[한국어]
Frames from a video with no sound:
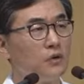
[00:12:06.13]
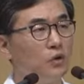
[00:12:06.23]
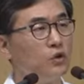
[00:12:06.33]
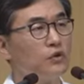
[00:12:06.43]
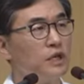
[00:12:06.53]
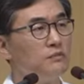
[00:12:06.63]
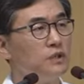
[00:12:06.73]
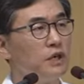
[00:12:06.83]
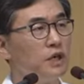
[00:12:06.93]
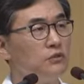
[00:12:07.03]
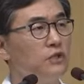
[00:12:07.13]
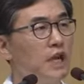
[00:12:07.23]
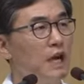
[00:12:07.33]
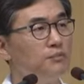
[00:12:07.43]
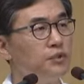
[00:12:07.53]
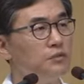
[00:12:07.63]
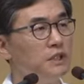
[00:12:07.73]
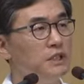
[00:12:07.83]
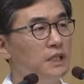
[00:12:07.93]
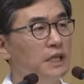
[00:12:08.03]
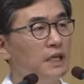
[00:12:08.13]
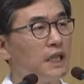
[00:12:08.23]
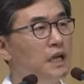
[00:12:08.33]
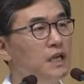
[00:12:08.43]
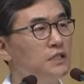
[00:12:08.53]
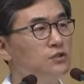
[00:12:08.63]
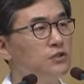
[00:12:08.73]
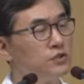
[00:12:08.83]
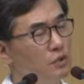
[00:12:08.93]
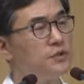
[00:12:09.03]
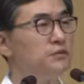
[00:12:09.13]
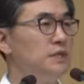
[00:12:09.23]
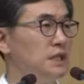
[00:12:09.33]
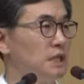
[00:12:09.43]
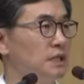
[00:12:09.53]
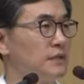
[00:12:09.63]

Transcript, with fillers: 고독함과 우리의 아픔을 달래줄 수 없습니다.